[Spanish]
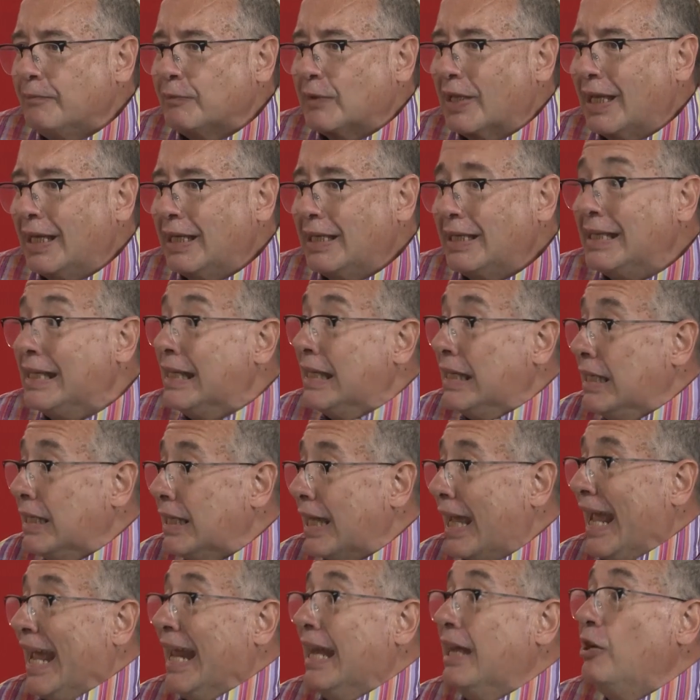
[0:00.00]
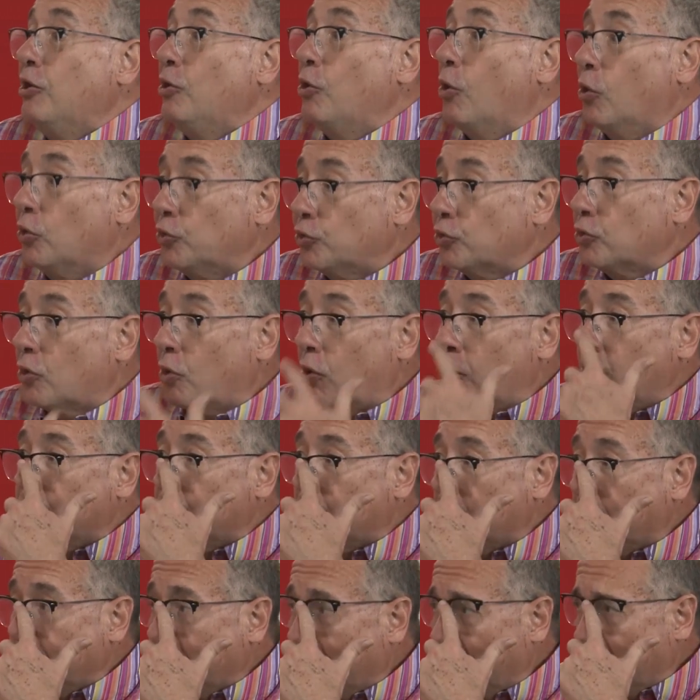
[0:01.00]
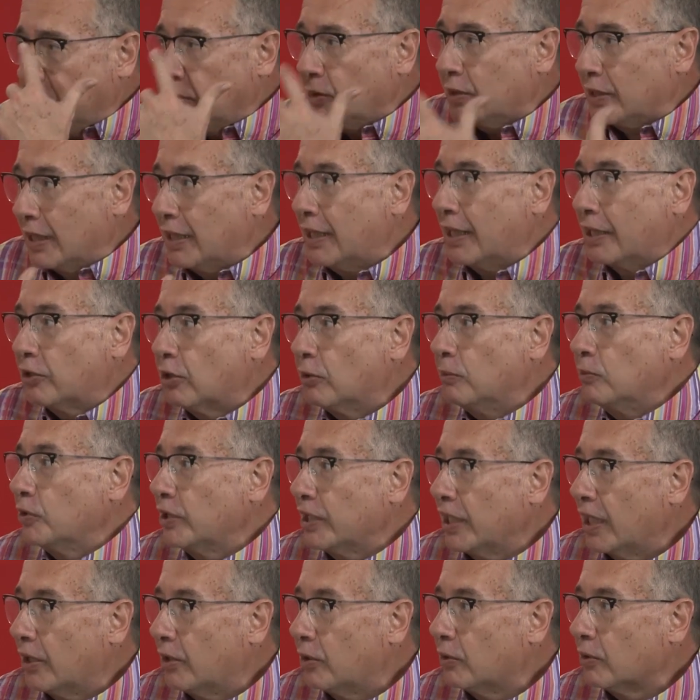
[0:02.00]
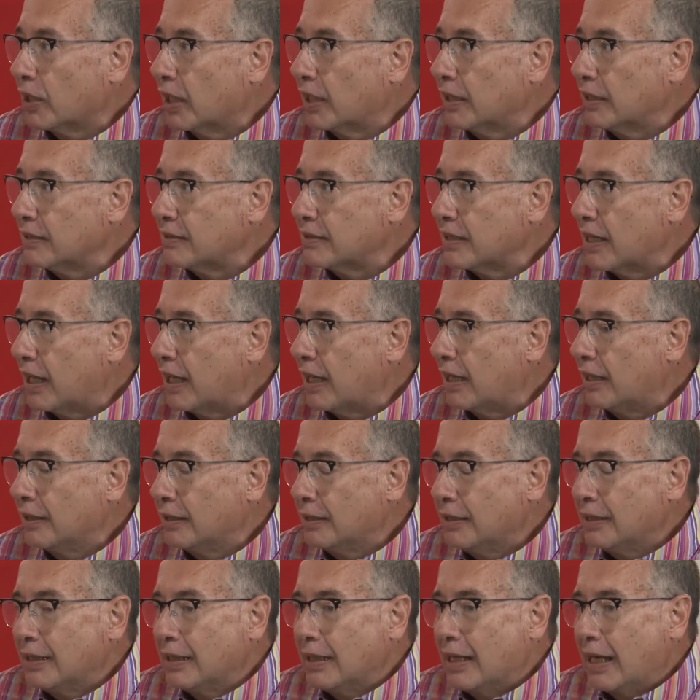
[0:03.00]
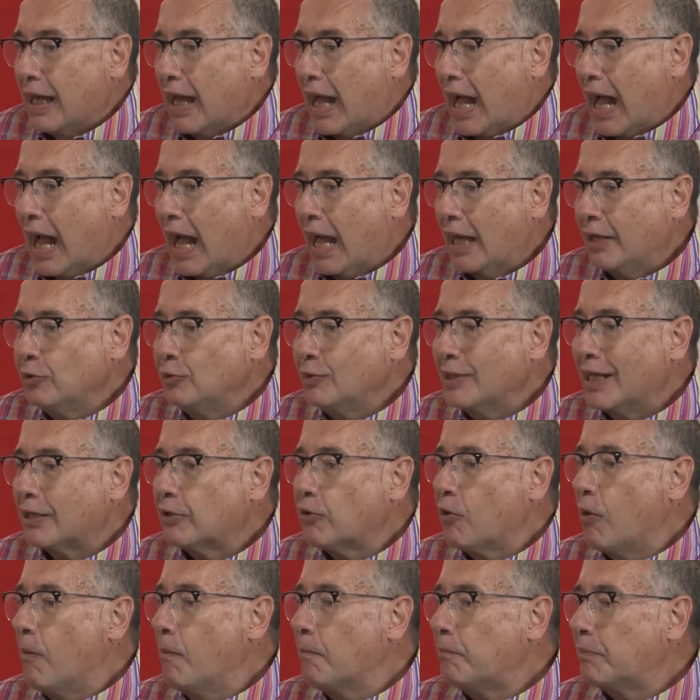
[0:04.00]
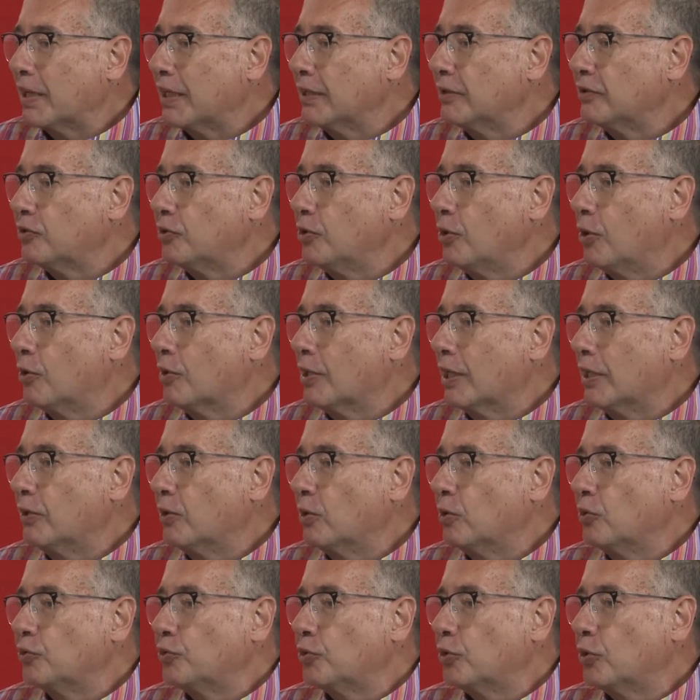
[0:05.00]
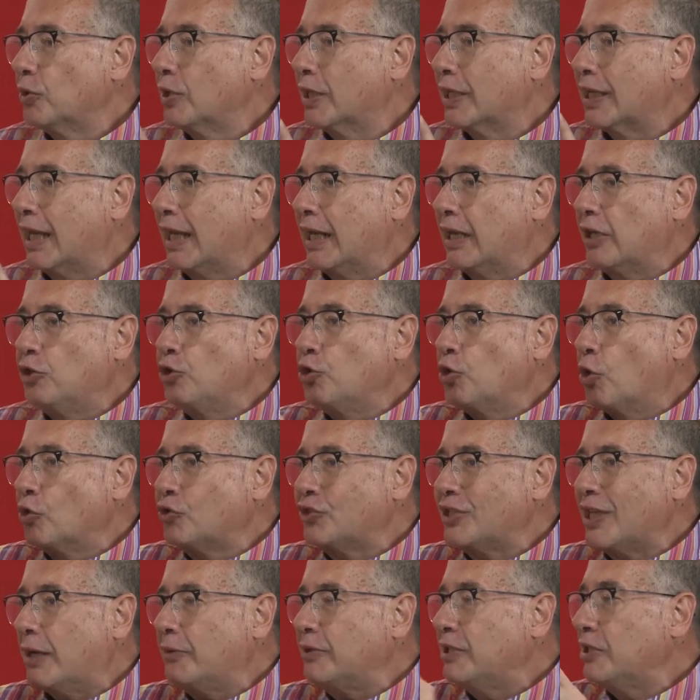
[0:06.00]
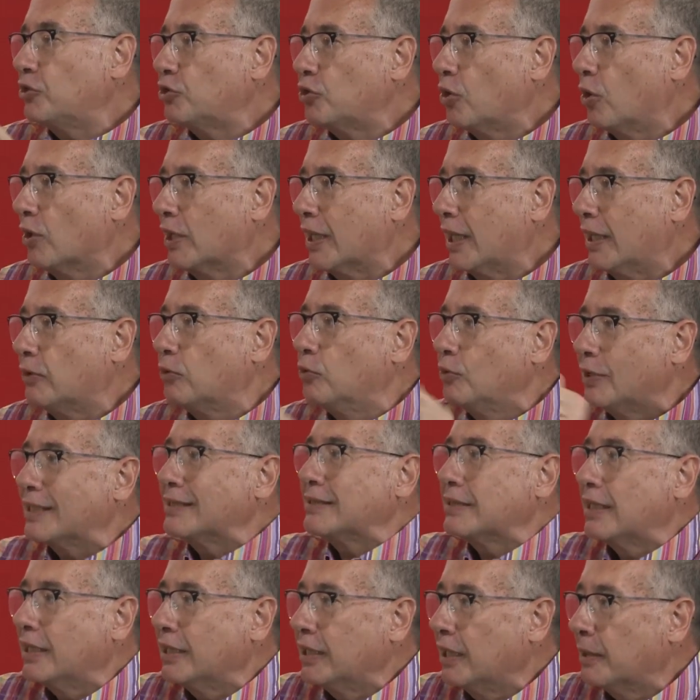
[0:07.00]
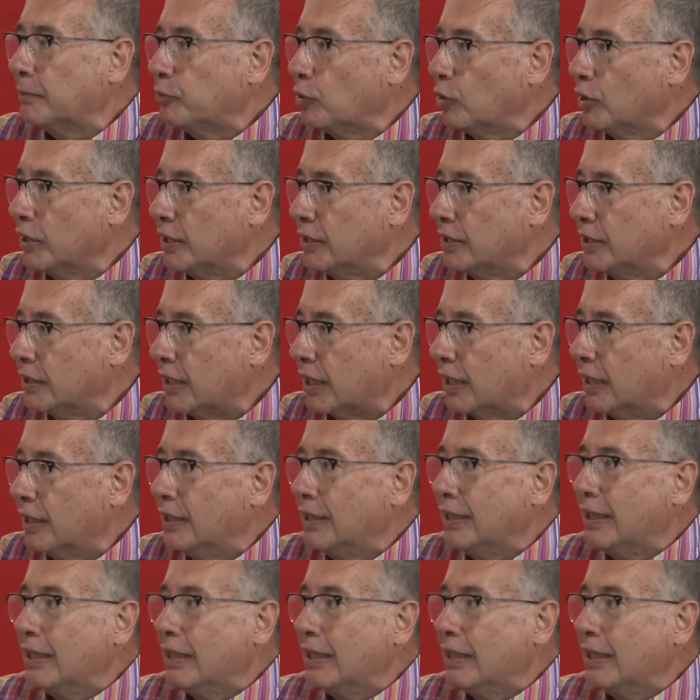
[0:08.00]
eh, y en los condominios y en las comunidades organizadas hay una comprensión, Alonso, de que no se avisora una salida política.